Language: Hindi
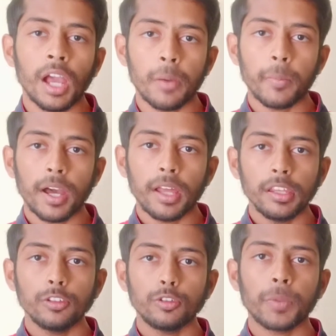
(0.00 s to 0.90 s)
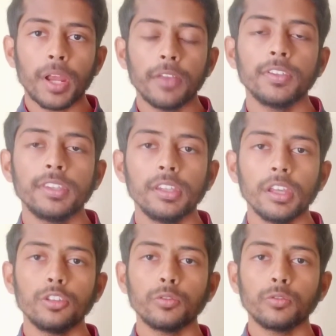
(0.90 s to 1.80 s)
हमारी जो प्राइवेसी
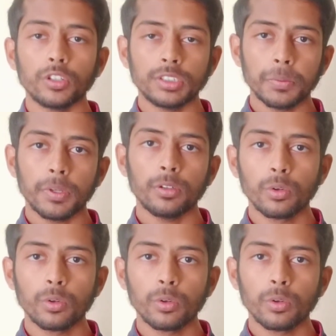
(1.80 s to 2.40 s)
है जो व्हाट्सएप के